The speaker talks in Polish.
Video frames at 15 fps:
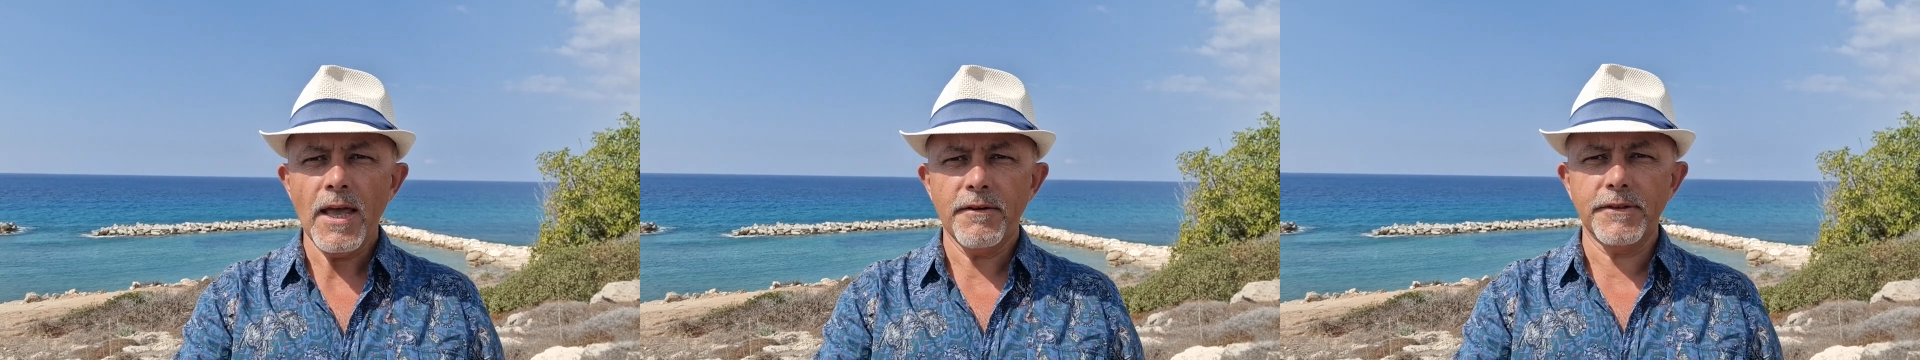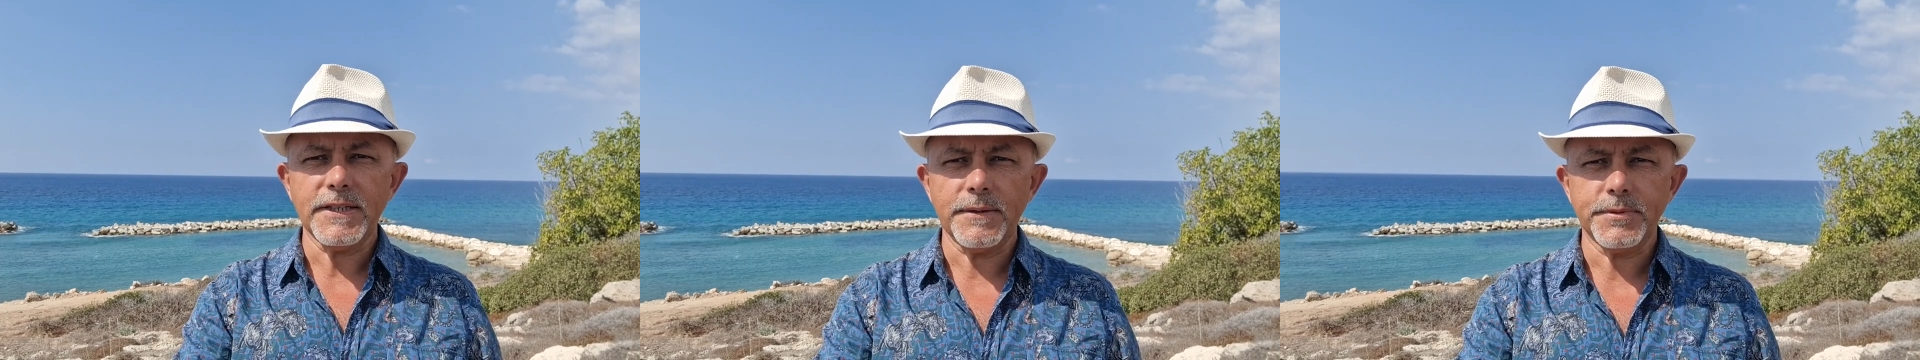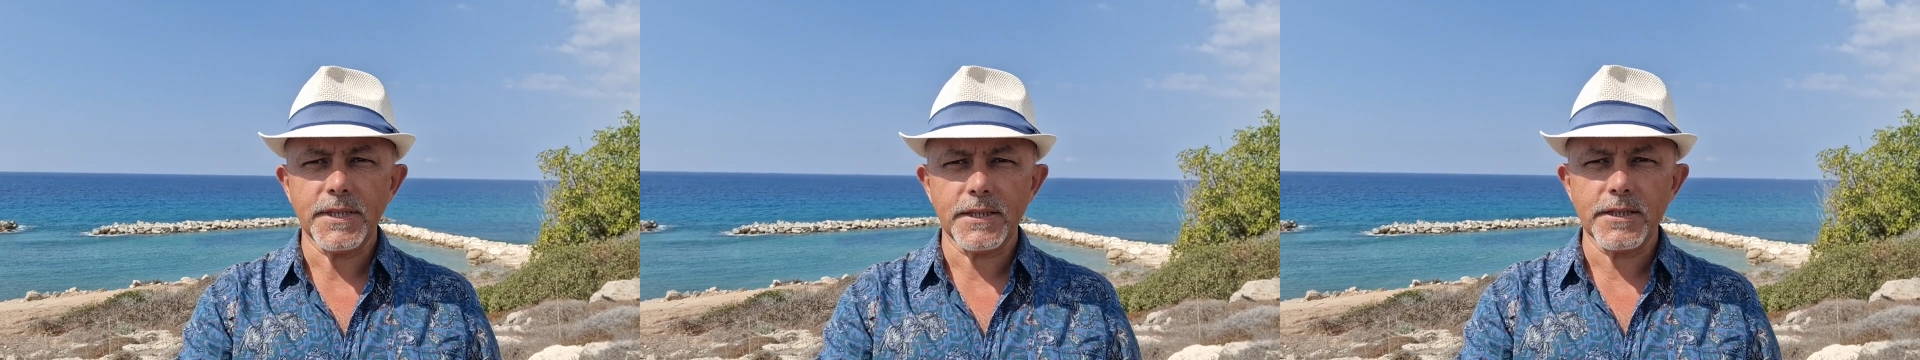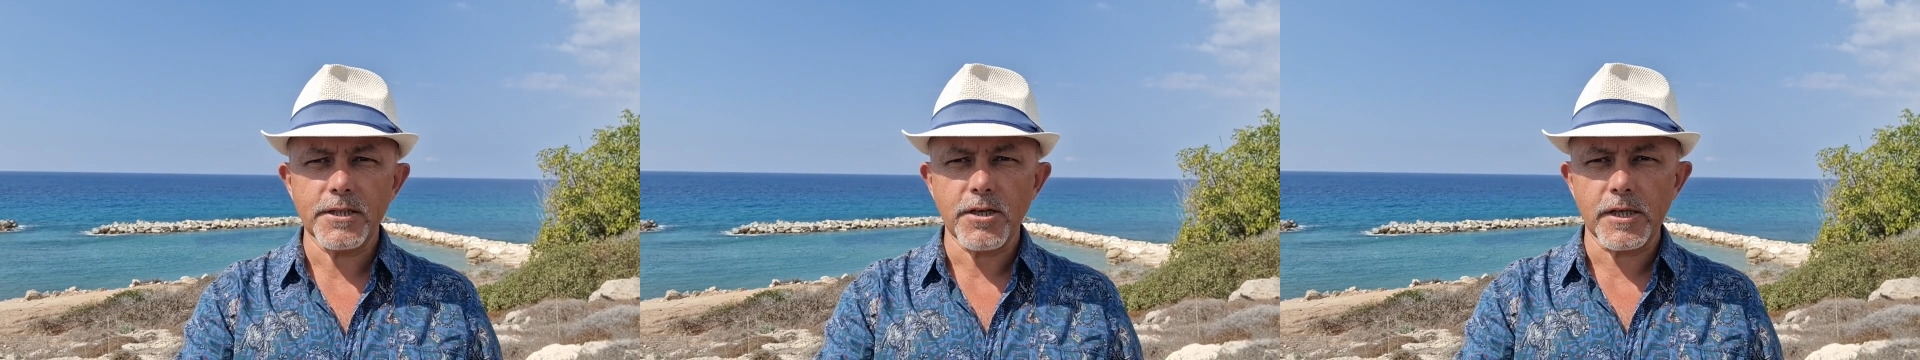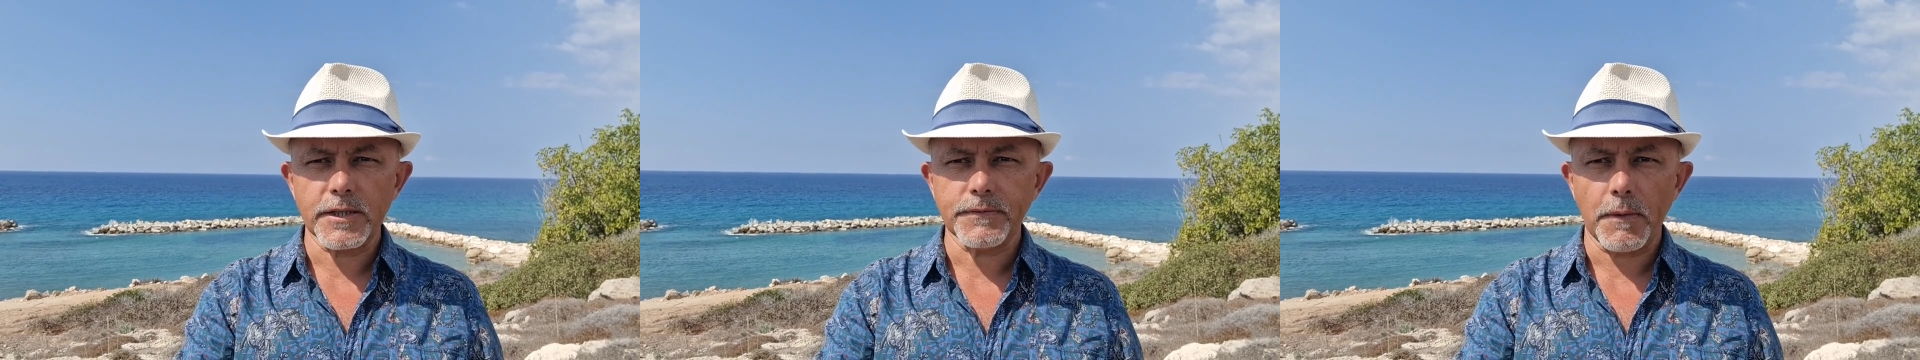Witam
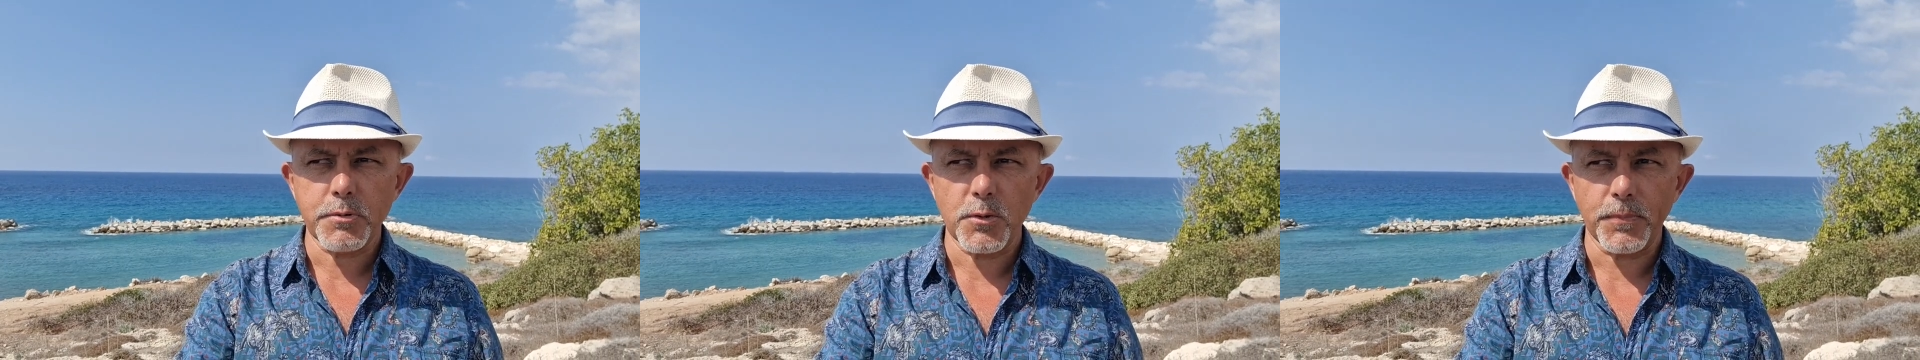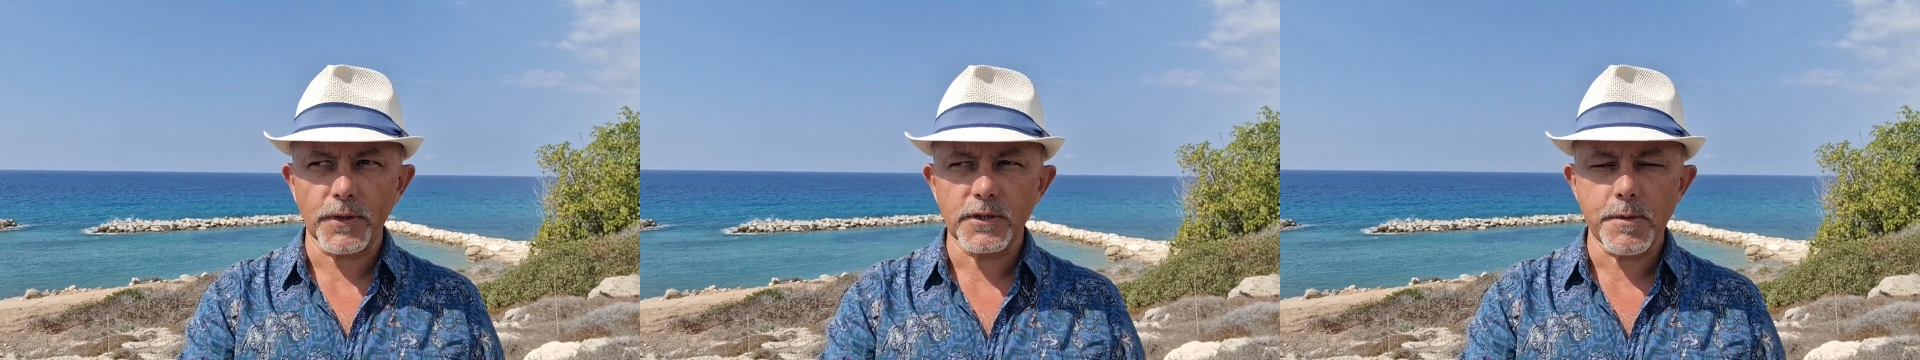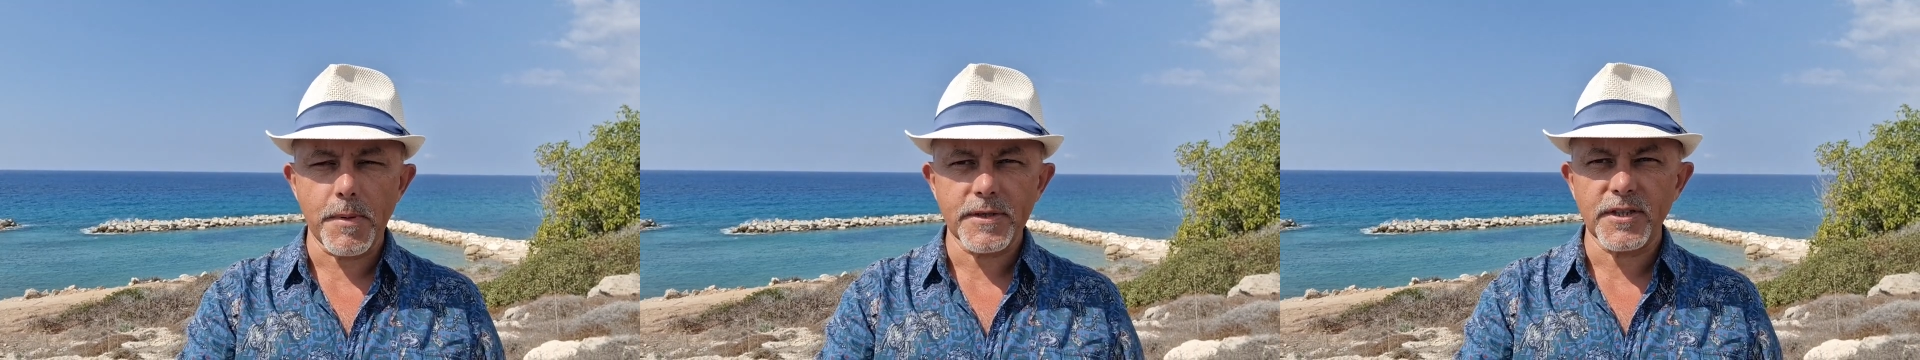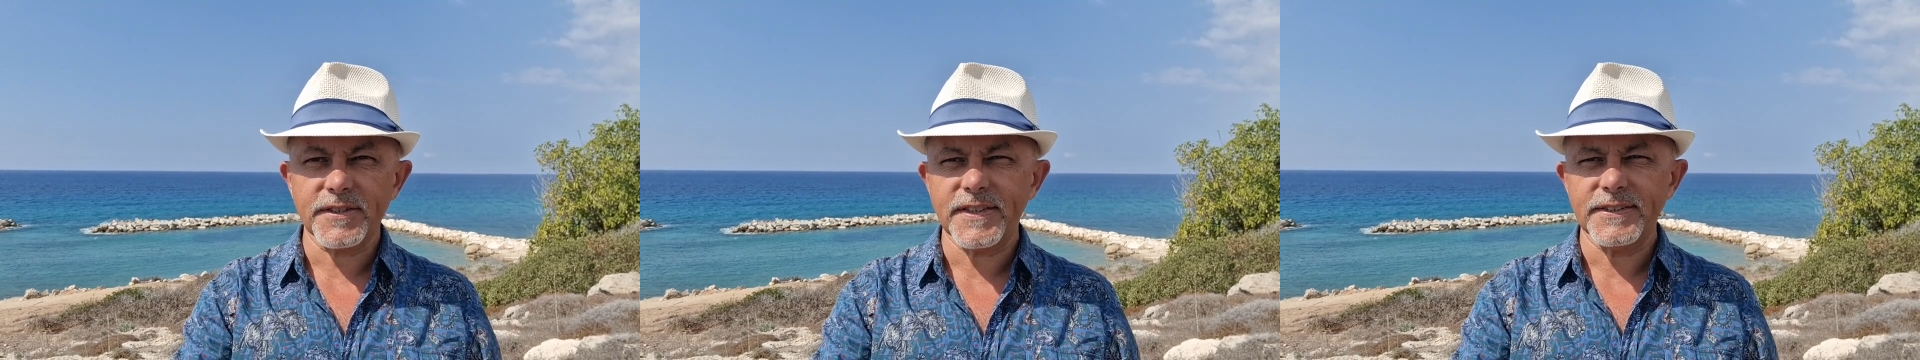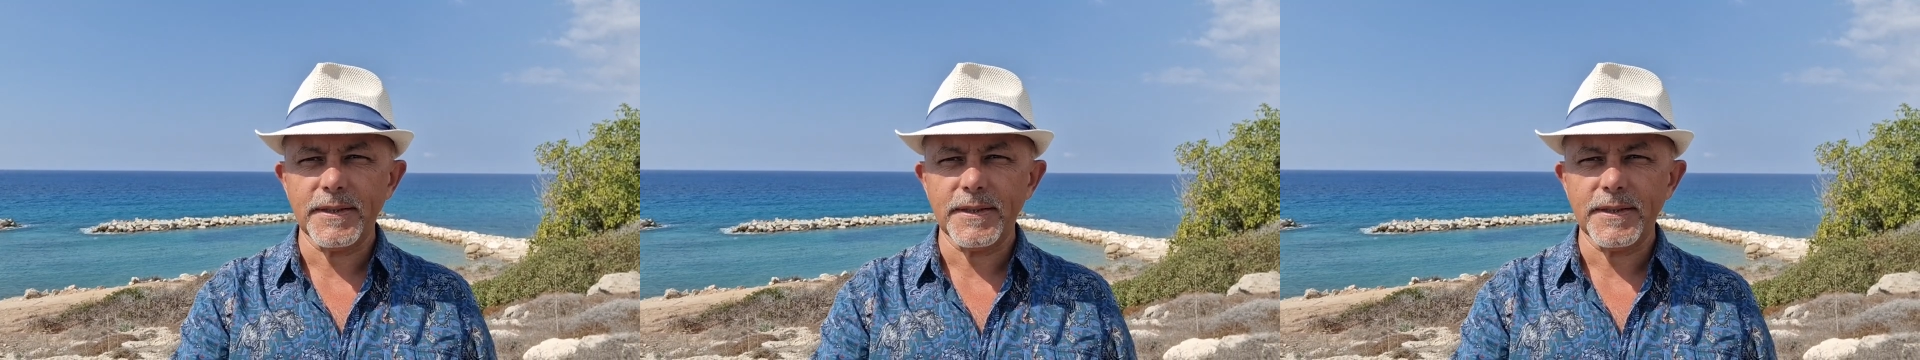serdecznie, nazywam się Piotr Gibaszewski.